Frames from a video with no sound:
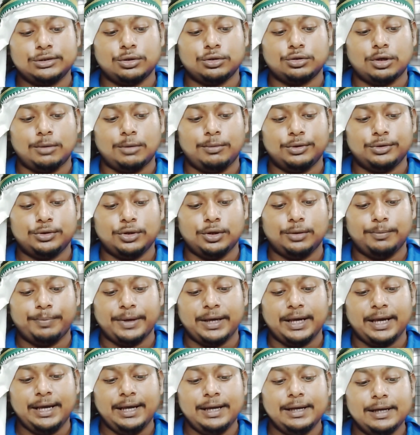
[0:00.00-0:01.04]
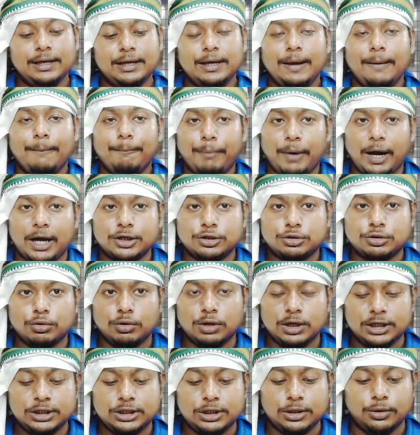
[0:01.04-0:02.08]
সমর্থন পেয়ে পাশ
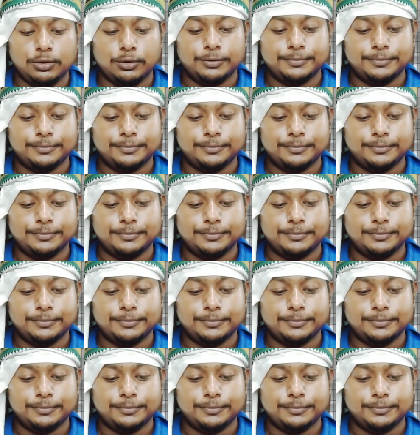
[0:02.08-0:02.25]
করেছিল